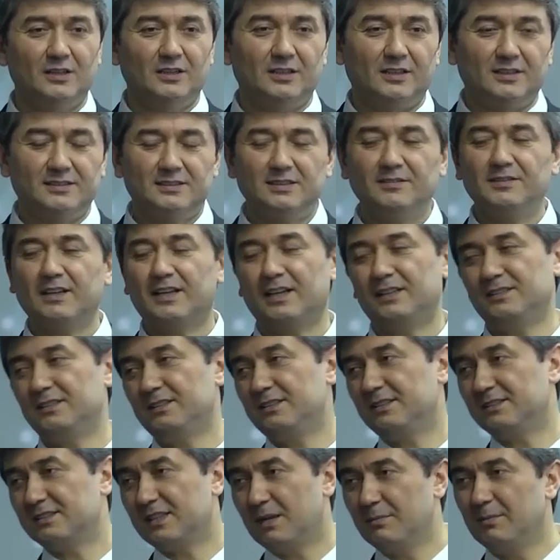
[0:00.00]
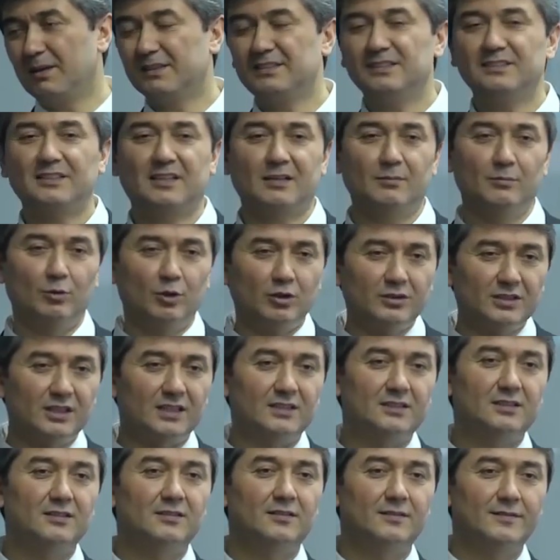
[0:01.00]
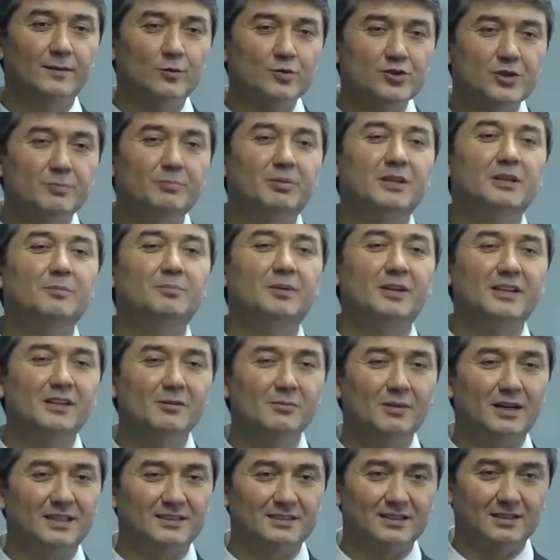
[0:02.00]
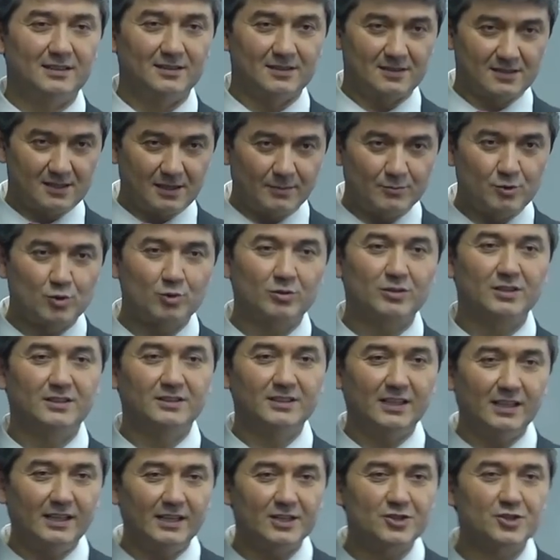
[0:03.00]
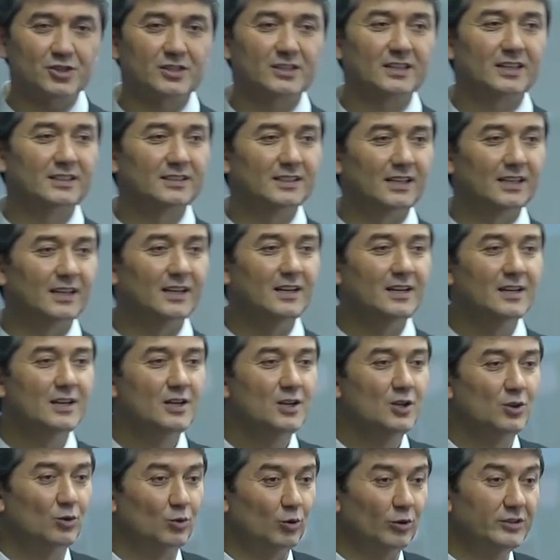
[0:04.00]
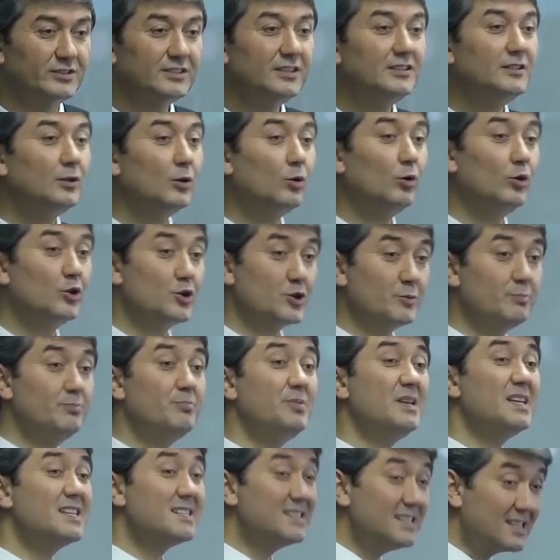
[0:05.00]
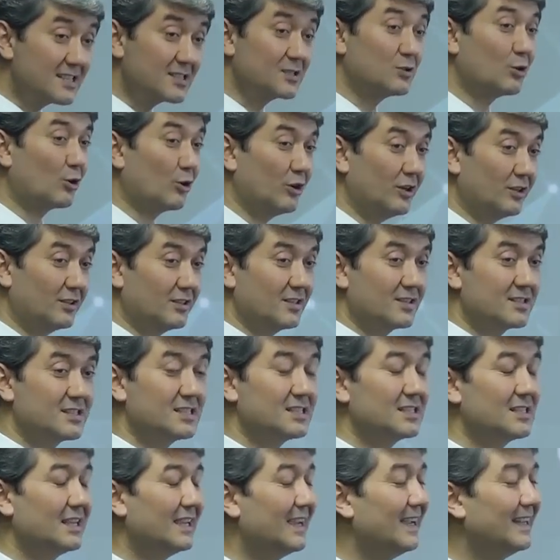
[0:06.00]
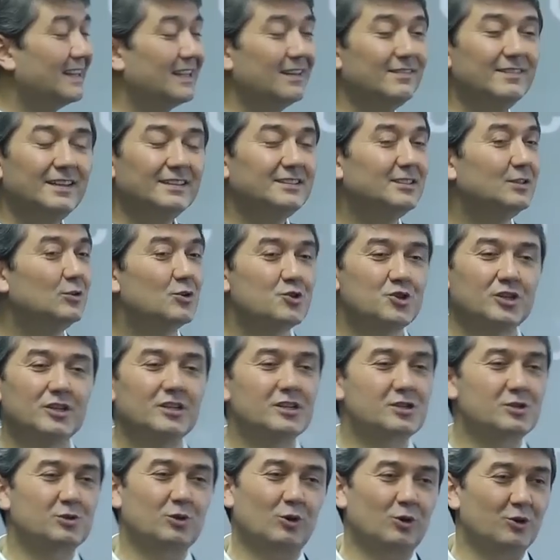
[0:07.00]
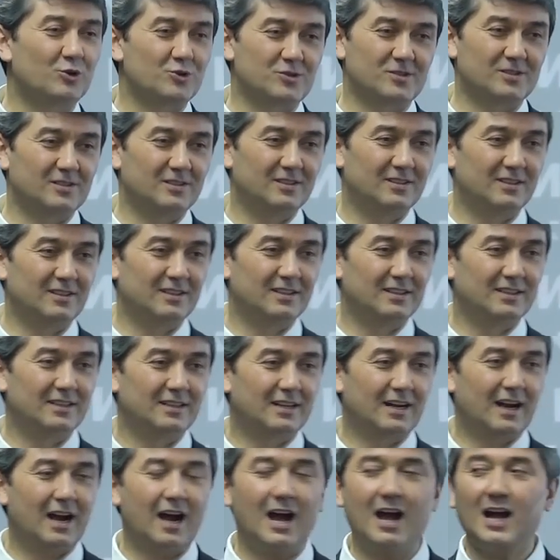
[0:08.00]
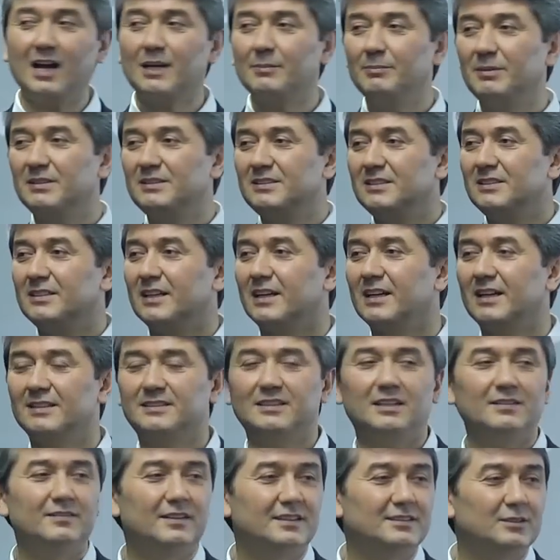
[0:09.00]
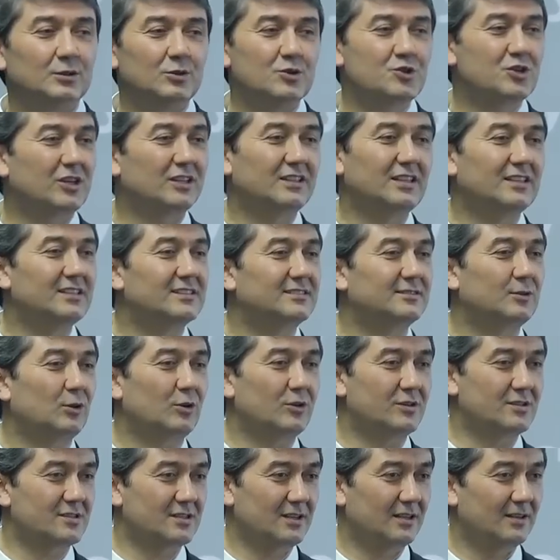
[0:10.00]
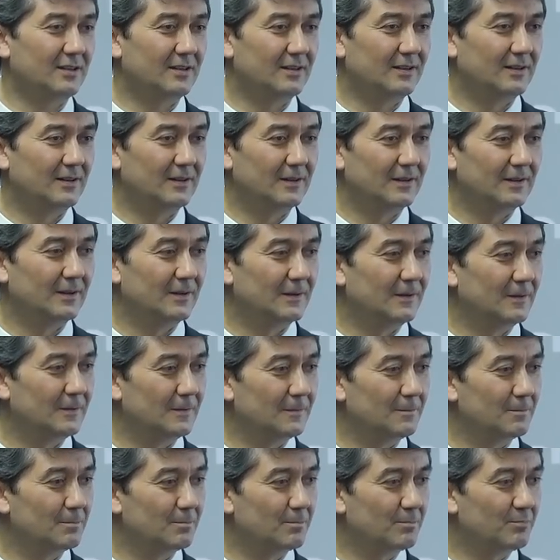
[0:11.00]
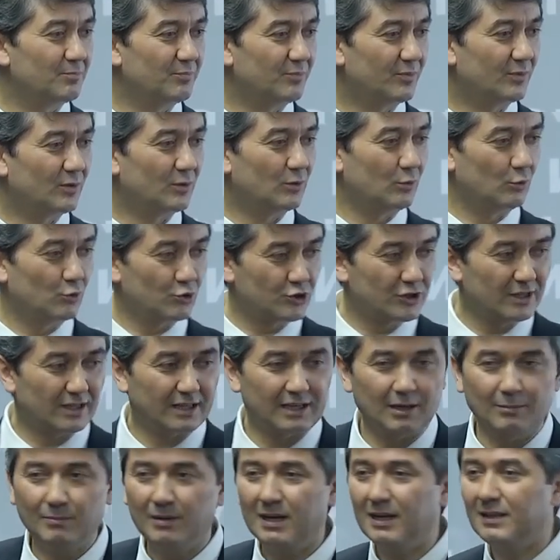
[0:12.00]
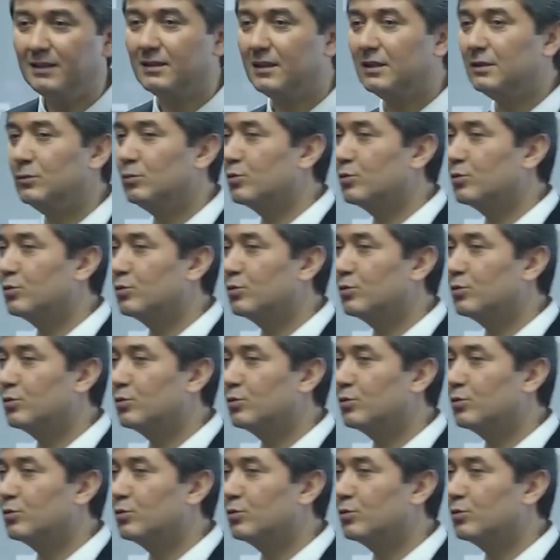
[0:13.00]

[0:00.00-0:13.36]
Если вы хотите сам один работать, вы уже предприниматель, сам что-то делаешь и так далее. Но если ты хочешь бизнес строить, это в одиночке не строишь. Как бы ты ни хотел, в одиночке это не строится. Нужна команда,